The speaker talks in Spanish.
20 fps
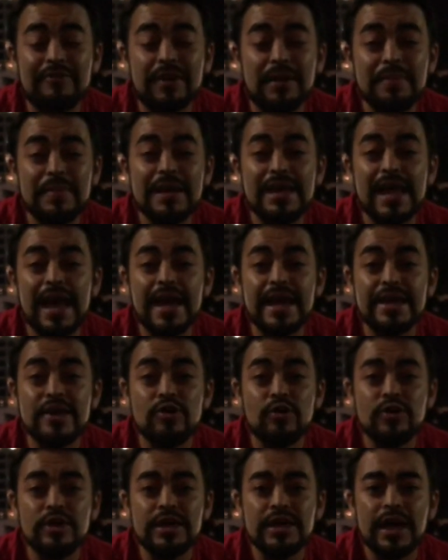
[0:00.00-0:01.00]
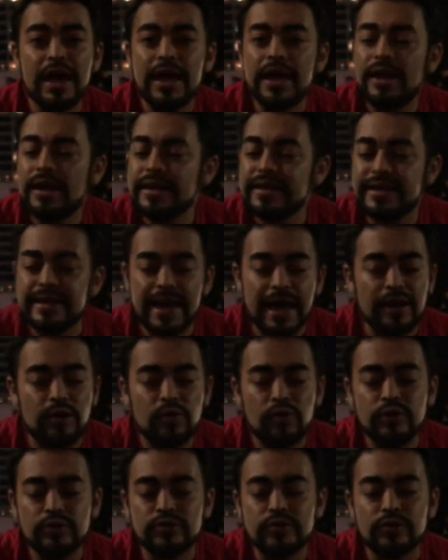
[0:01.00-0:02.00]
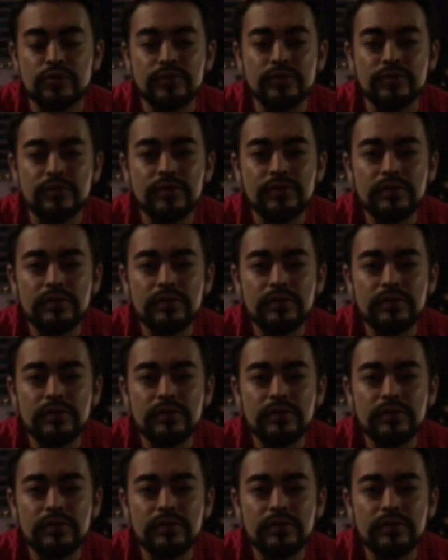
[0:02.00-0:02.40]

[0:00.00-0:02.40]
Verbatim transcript: familia y hoy ya no lo son?